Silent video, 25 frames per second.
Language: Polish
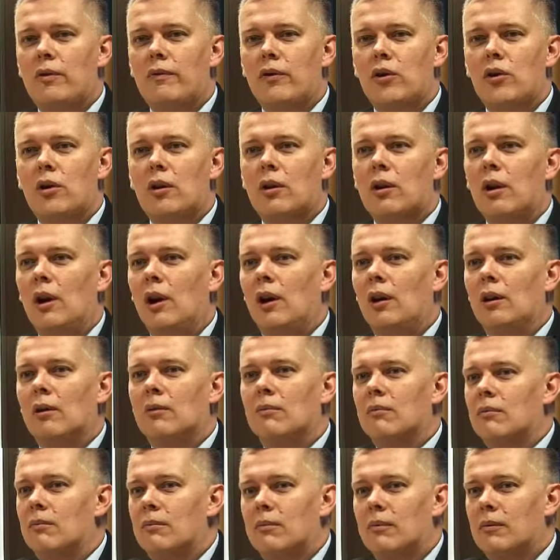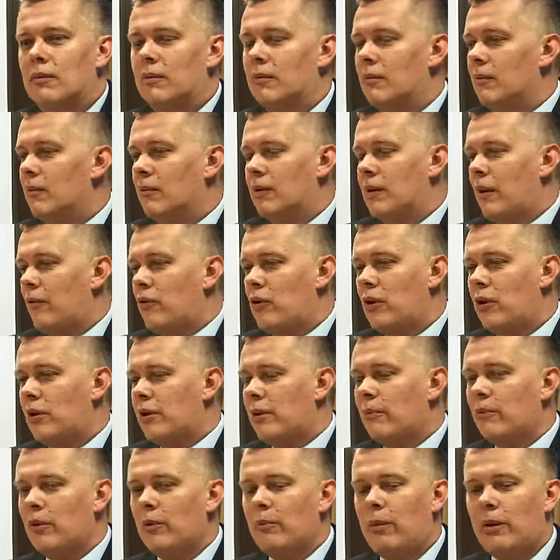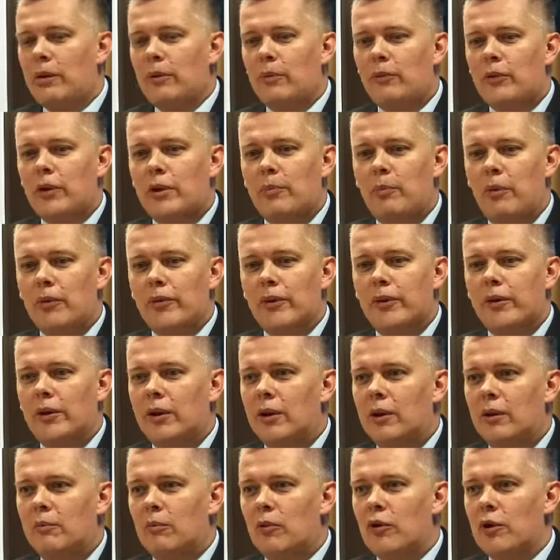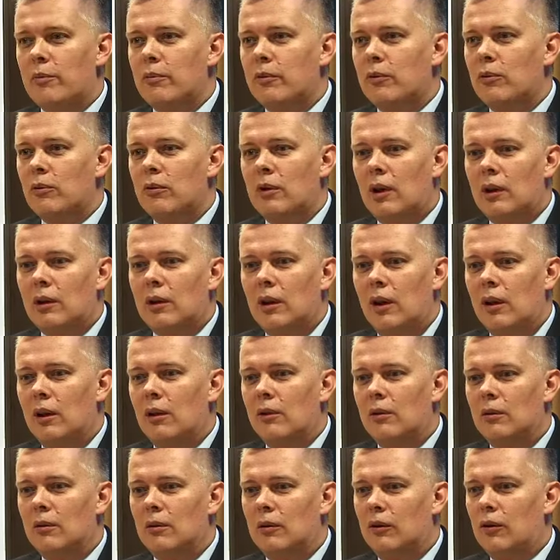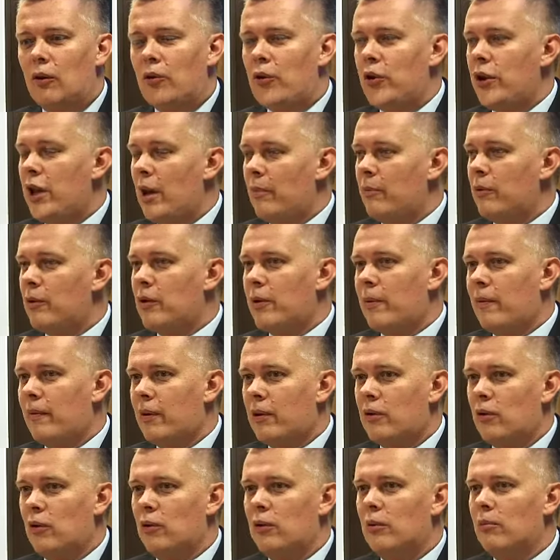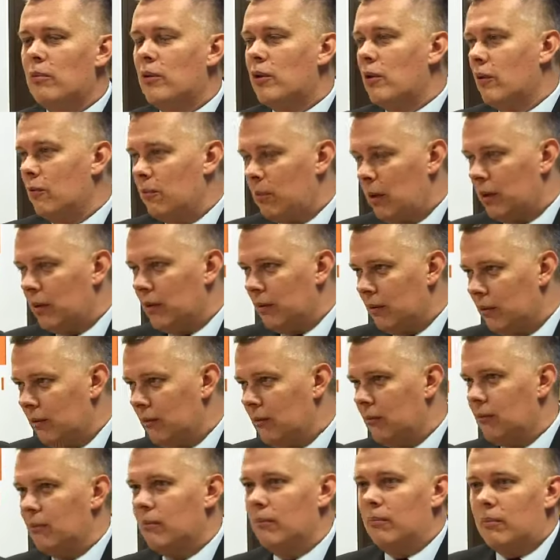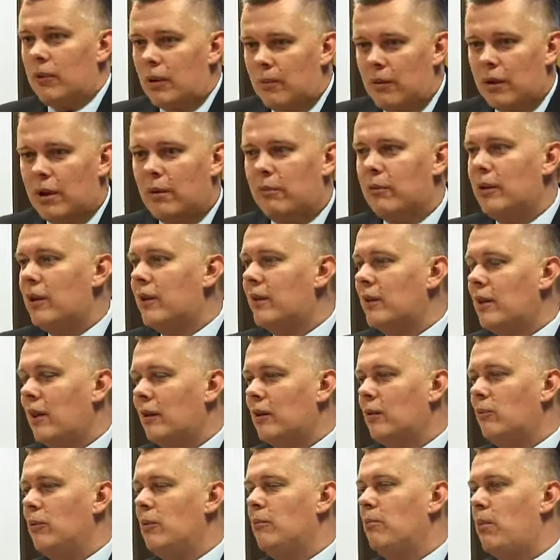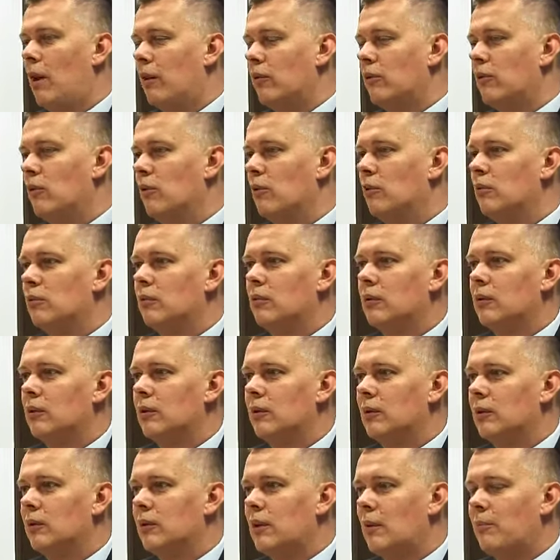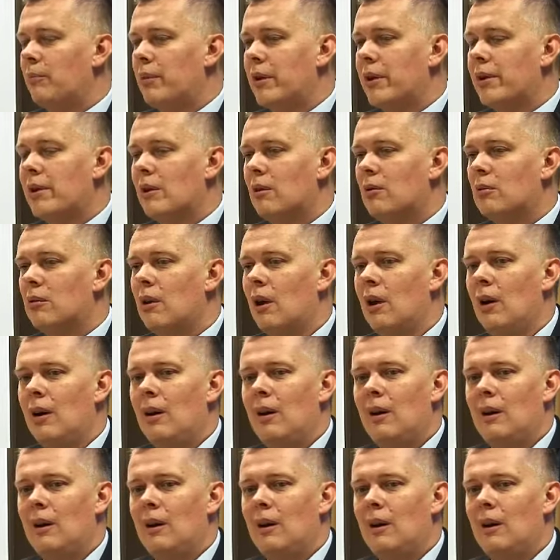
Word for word: oczywiście zawsze jestem do panów dyspozycji i możemy tutaj godzinami rozmawiać o tym, co pan przepraszam, nieznany mi pandą y, napisał.